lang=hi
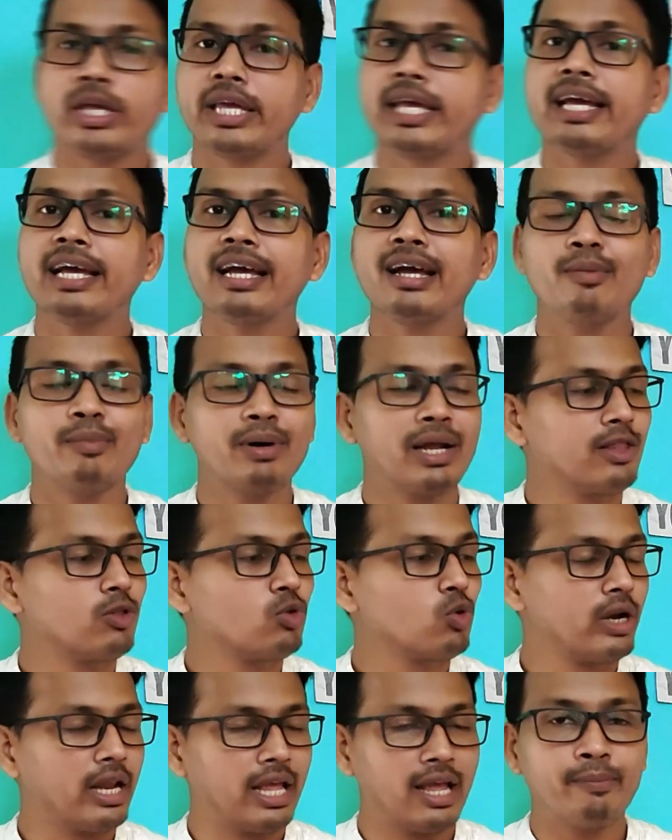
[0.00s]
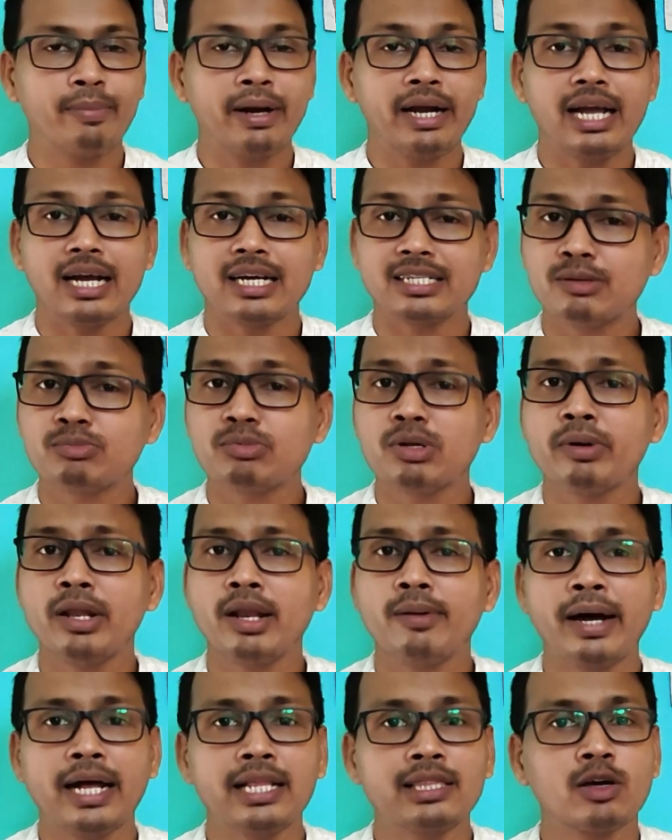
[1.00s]
तो ये है हमारा दो नेक बैंड अगर
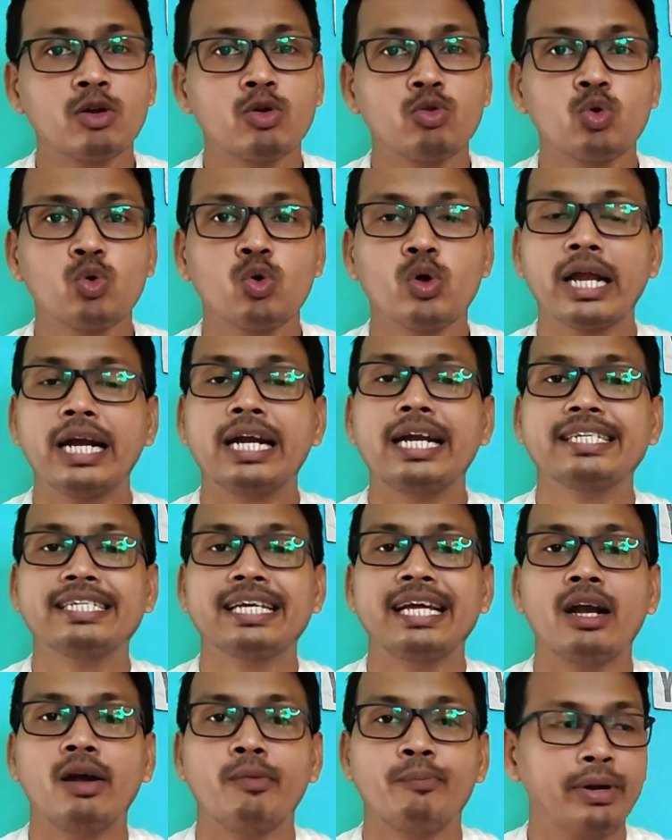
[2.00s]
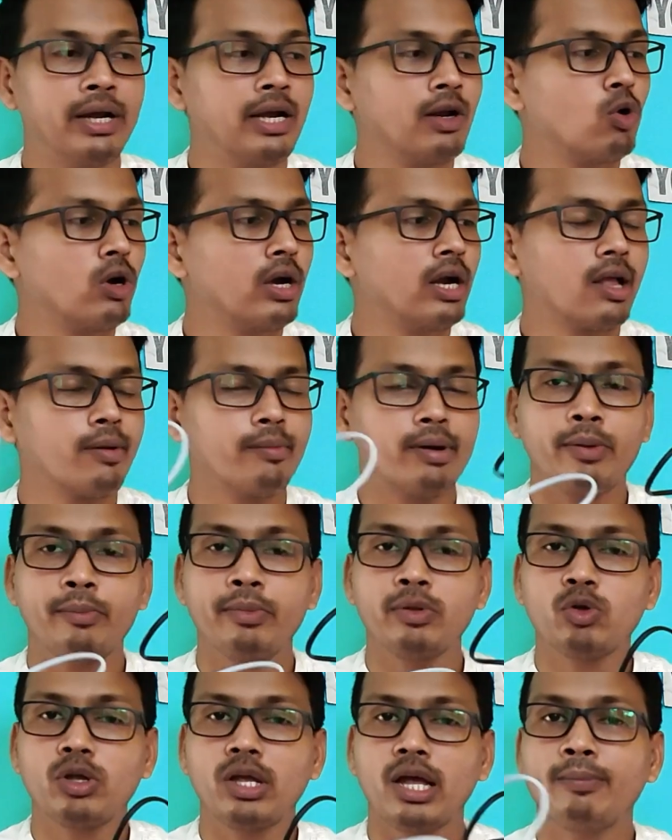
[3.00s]
सबसे पहले बात करो दोनों के डिज़ाइन एंड बिल्ड क्वालिटी के
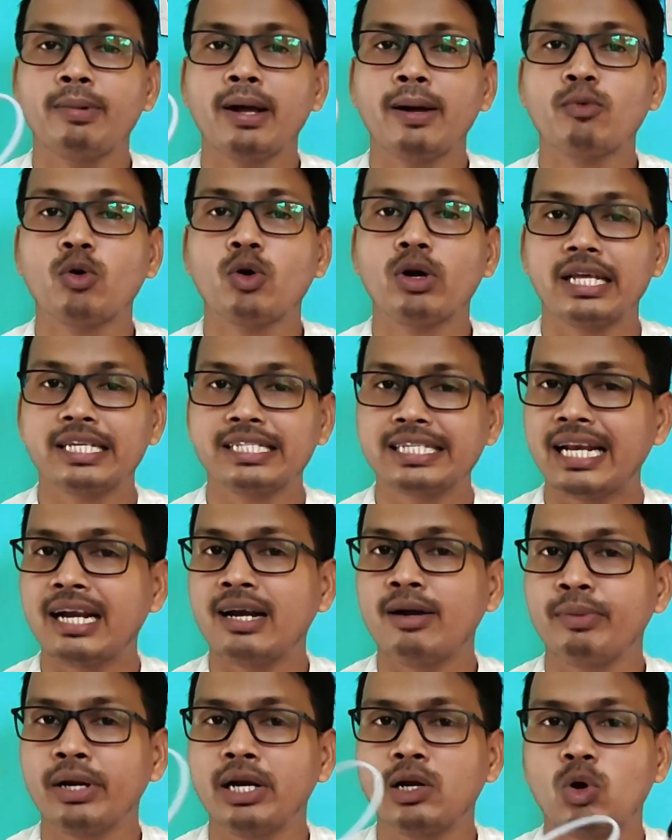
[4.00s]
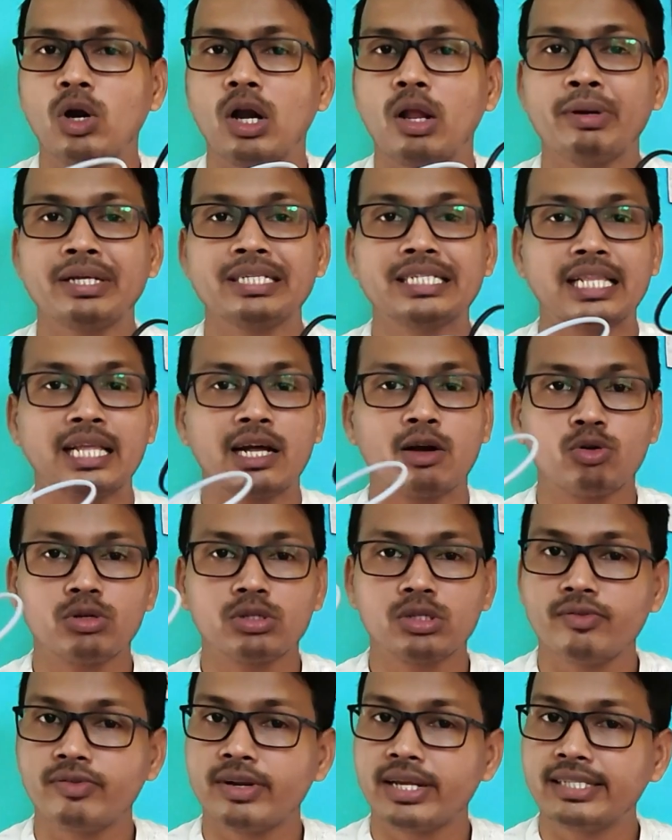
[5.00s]
बारे में तो यहाँ पे आपको डिज़ाइन एंड बिल्ड क्वालिटी में ज़्यादा कुछ